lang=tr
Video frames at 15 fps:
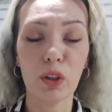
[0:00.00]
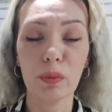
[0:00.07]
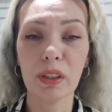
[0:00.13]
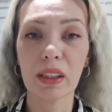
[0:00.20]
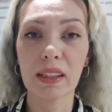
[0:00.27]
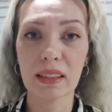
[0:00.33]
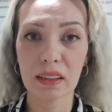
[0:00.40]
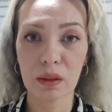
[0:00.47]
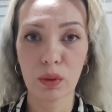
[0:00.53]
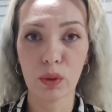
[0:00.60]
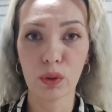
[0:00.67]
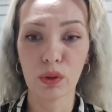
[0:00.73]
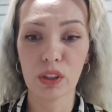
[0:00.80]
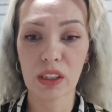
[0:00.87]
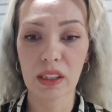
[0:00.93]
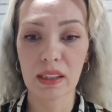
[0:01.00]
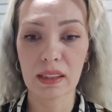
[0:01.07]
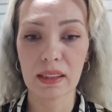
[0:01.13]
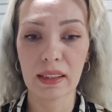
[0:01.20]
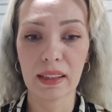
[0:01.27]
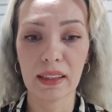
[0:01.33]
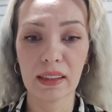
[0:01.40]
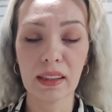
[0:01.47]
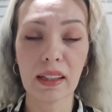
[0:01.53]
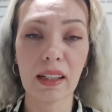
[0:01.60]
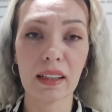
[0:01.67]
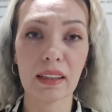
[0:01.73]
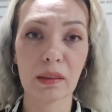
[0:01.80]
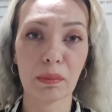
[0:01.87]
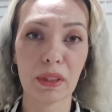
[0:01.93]
böyle bir kısır döngü içerisine girdik.
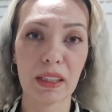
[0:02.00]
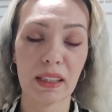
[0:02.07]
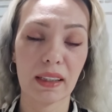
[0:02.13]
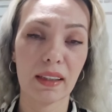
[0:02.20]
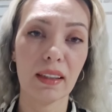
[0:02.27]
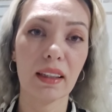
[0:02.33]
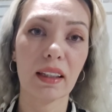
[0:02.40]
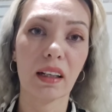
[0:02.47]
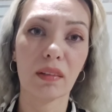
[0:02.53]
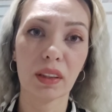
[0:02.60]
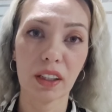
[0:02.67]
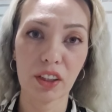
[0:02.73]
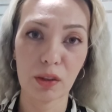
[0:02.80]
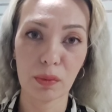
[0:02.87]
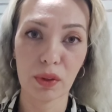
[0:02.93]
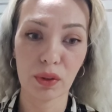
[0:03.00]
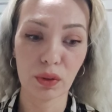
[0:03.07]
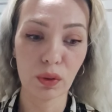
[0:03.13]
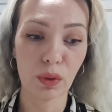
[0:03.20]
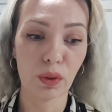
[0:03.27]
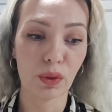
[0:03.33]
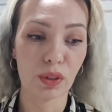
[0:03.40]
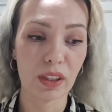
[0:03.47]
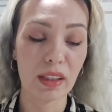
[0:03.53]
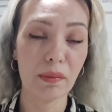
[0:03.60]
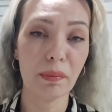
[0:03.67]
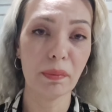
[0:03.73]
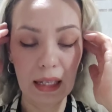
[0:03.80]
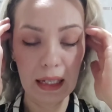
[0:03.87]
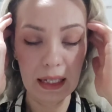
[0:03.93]
Artık biz de dedik ki hafta içi bir gün
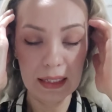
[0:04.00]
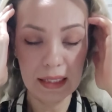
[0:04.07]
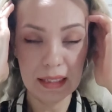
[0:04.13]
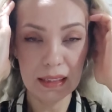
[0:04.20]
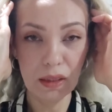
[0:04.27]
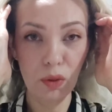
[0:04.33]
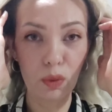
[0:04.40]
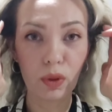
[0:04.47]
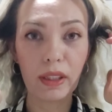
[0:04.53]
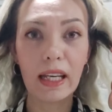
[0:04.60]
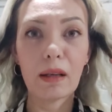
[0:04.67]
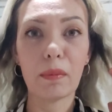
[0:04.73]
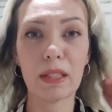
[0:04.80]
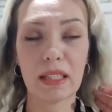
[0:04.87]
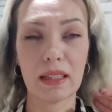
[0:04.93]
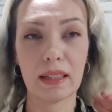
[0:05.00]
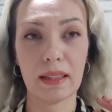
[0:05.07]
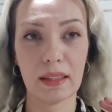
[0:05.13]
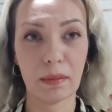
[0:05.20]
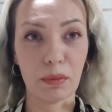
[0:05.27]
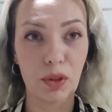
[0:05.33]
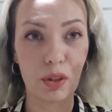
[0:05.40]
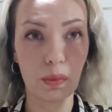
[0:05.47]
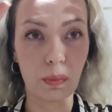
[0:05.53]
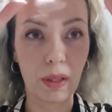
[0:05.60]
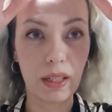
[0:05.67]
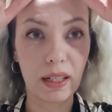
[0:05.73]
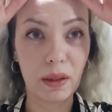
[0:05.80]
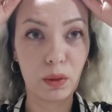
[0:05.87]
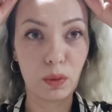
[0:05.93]
görüşelim. Aslında onun gelmesini istemiştim
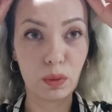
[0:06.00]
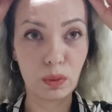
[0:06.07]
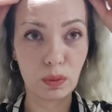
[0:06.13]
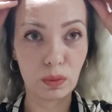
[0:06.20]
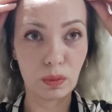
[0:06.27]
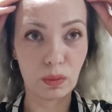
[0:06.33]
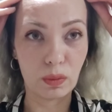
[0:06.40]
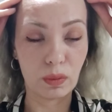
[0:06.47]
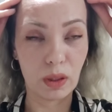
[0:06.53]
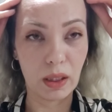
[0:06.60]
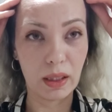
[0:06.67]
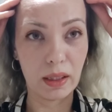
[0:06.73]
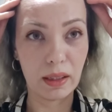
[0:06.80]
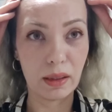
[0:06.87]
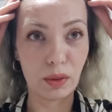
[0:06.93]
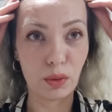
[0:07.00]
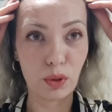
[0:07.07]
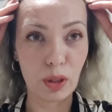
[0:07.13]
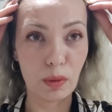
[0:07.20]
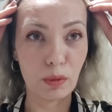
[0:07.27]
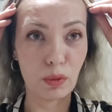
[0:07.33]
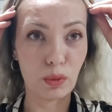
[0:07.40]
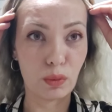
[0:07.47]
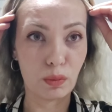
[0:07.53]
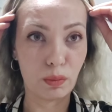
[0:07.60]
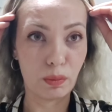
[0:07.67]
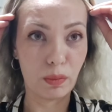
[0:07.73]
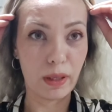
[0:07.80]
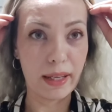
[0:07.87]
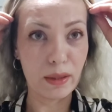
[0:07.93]
ben. Hani onun e, çünkü
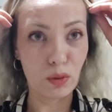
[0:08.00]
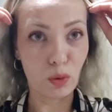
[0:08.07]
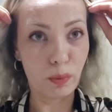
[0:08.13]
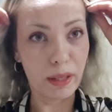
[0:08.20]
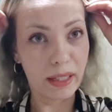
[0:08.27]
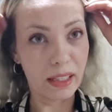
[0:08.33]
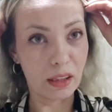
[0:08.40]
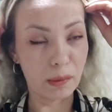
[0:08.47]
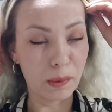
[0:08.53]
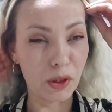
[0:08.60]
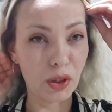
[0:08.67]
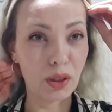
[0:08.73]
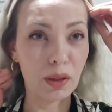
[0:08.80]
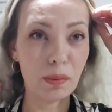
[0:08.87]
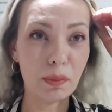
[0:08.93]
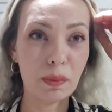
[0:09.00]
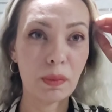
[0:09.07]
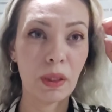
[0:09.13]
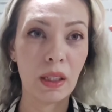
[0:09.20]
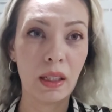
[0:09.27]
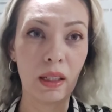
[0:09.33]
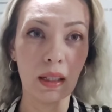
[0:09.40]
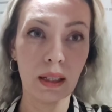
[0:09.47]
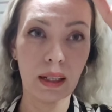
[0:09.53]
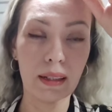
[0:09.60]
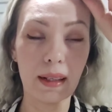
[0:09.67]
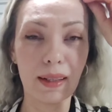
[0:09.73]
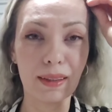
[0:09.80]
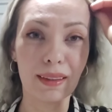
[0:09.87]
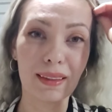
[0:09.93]
en son ben gitmiştim.
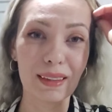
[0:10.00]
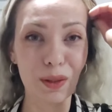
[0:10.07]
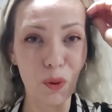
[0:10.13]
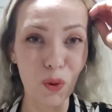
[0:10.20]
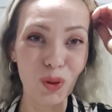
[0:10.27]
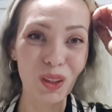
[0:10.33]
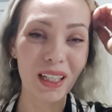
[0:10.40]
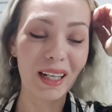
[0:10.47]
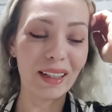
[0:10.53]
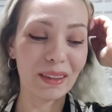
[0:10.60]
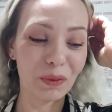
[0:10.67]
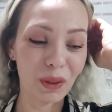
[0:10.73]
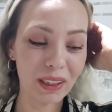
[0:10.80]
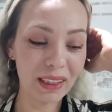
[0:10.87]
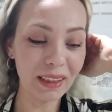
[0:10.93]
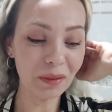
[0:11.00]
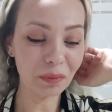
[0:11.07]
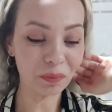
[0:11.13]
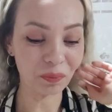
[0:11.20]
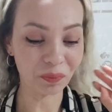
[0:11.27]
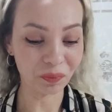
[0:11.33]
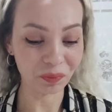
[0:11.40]
Hani artık sıra ondaydı falan.